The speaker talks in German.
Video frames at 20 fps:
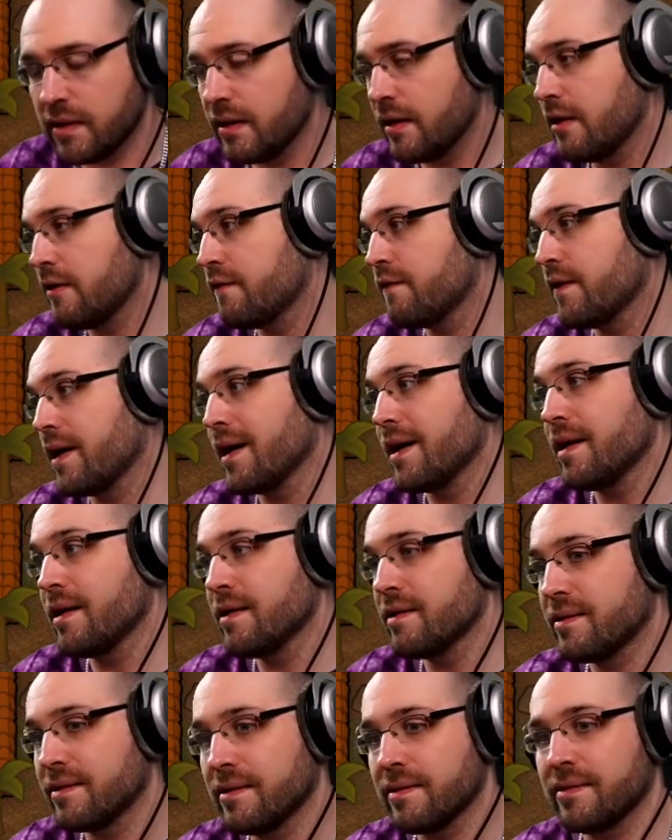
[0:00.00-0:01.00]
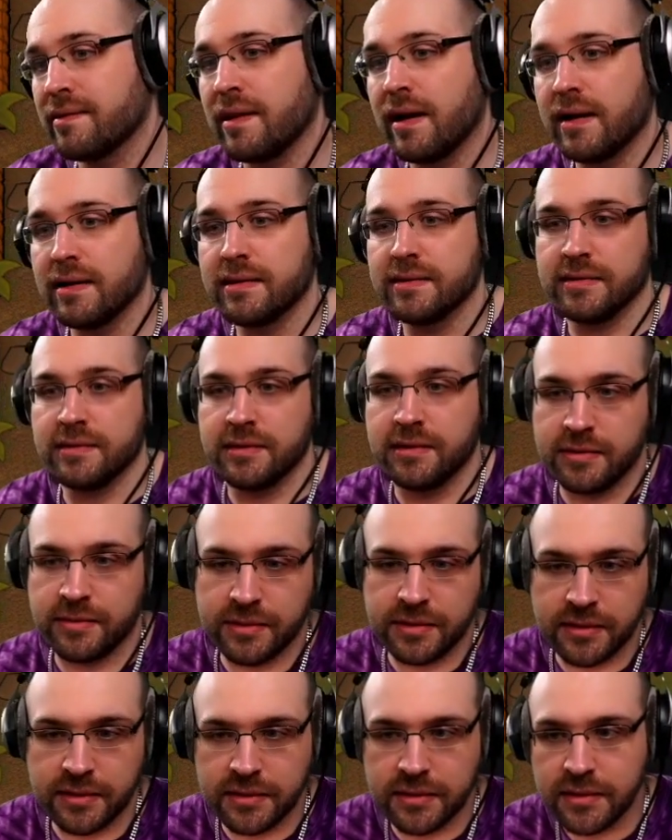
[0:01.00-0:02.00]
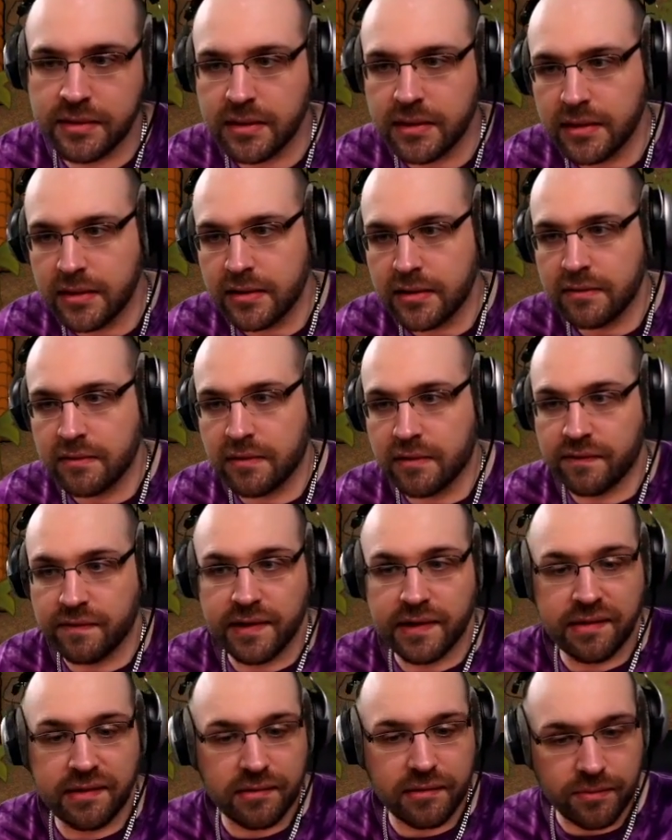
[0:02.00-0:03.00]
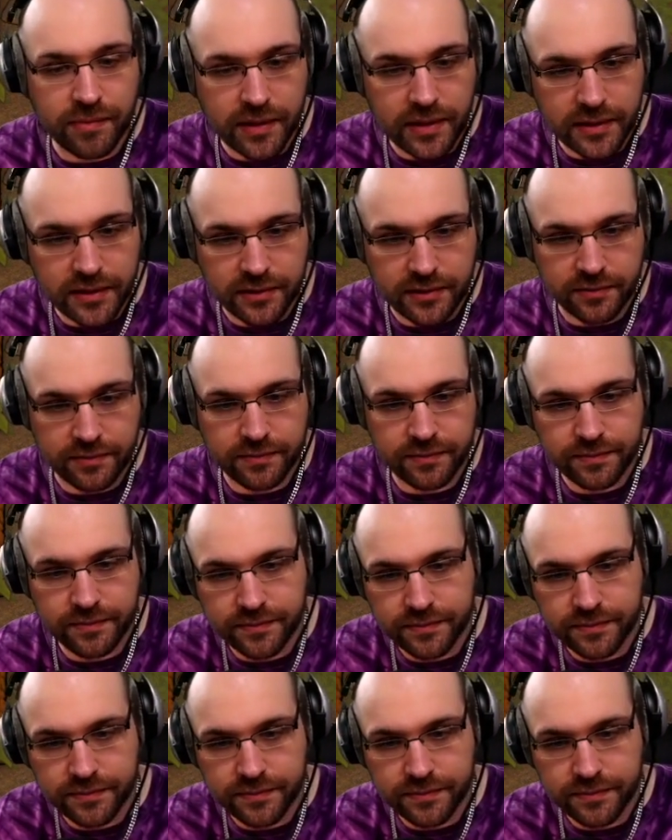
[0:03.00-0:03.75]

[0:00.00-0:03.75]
Ich, weiß, ist kacke, aber was willst du denn machen?